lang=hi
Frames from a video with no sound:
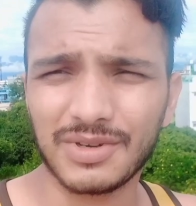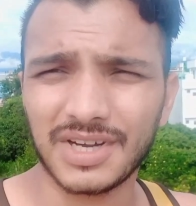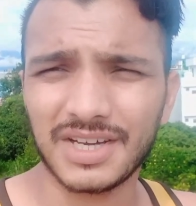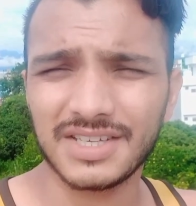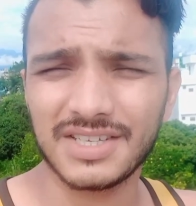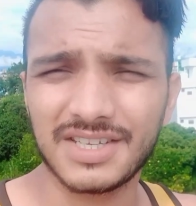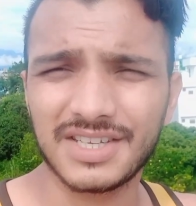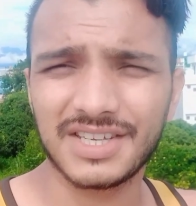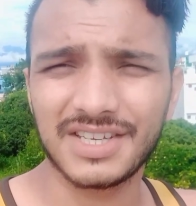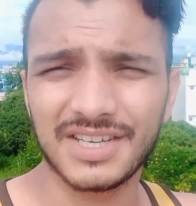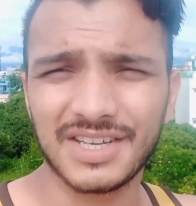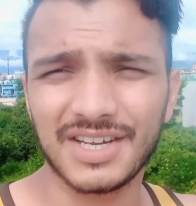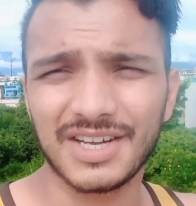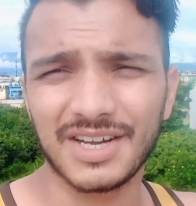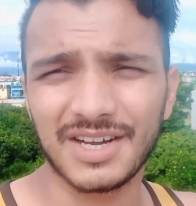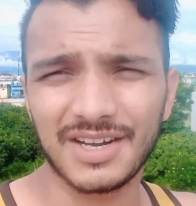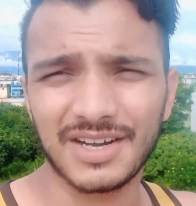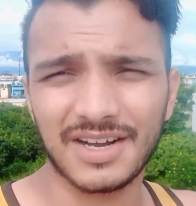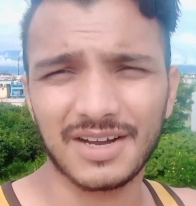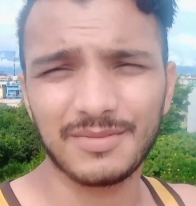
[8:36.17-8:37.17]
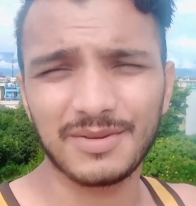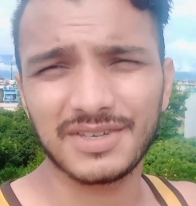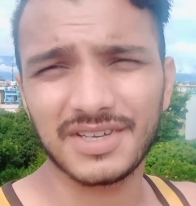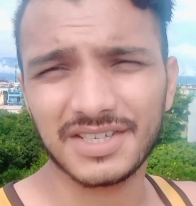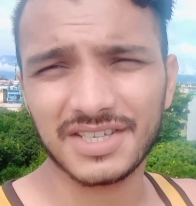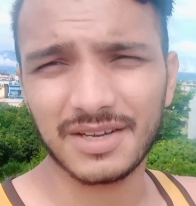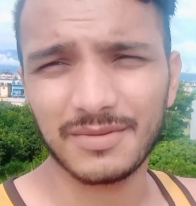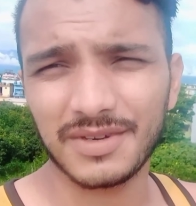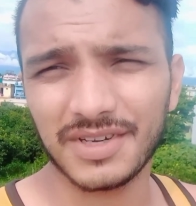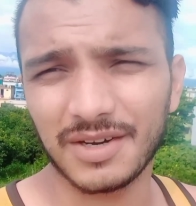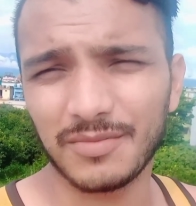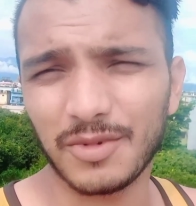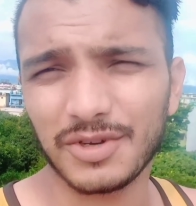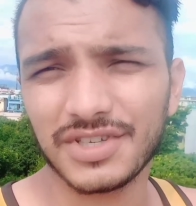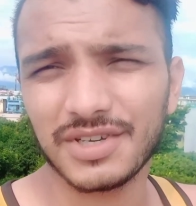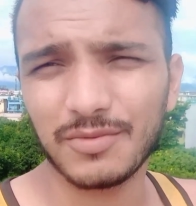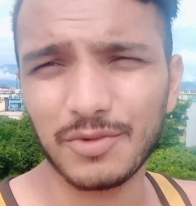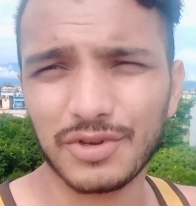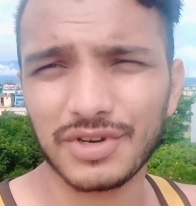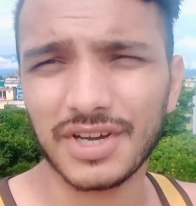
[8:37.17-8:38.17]
बाइस अभी जैसे अभी का
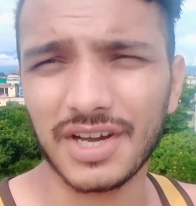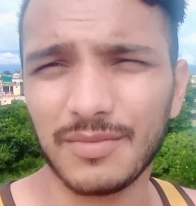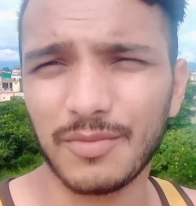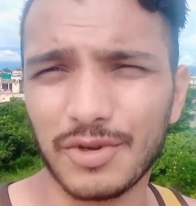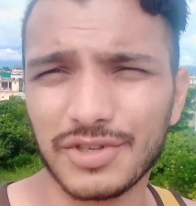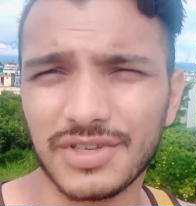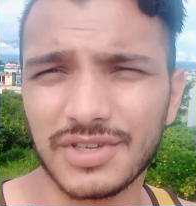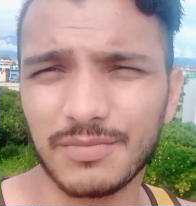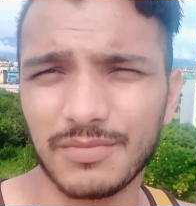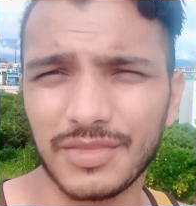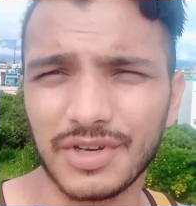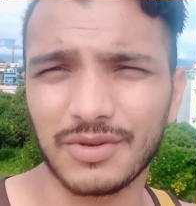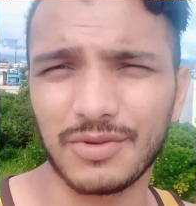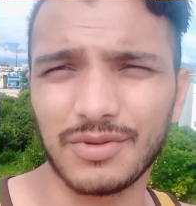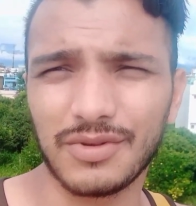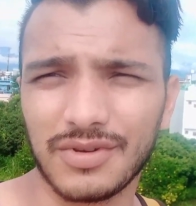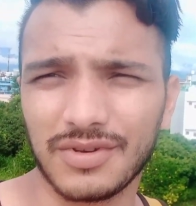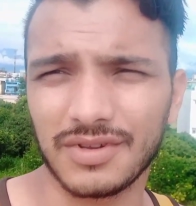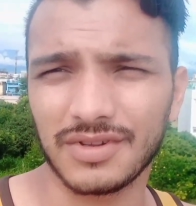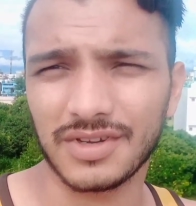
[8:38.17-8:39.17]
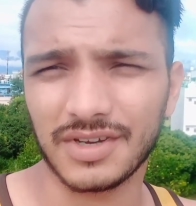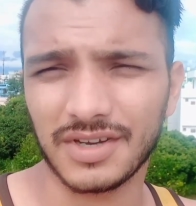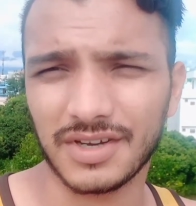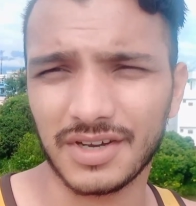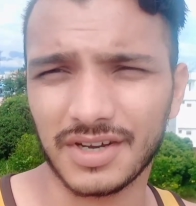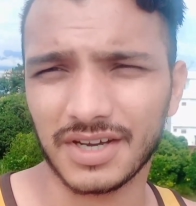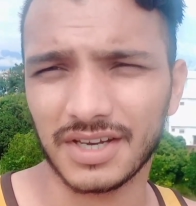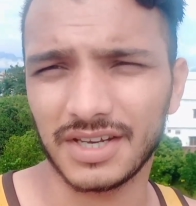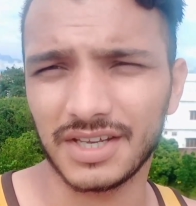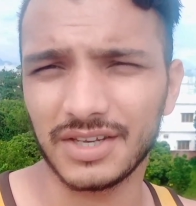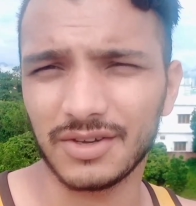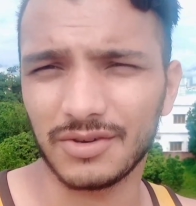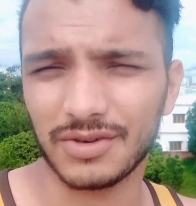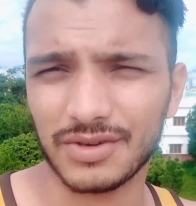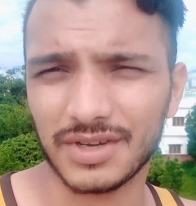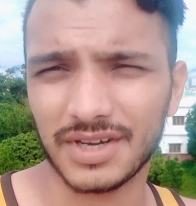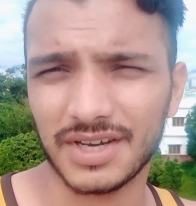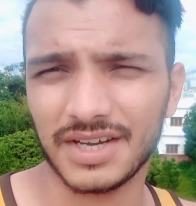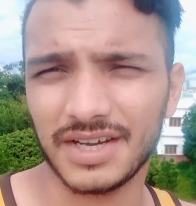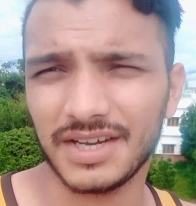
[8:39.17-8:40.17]
मौसम हो रखा है मौसम बिल्कुल क्लीन हो
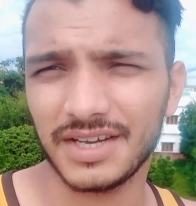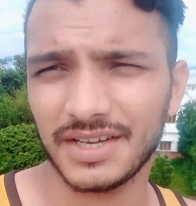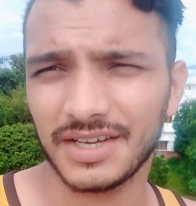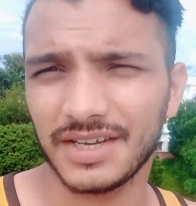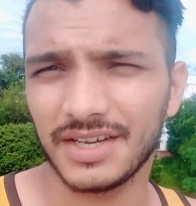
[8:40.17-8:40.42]
रखा है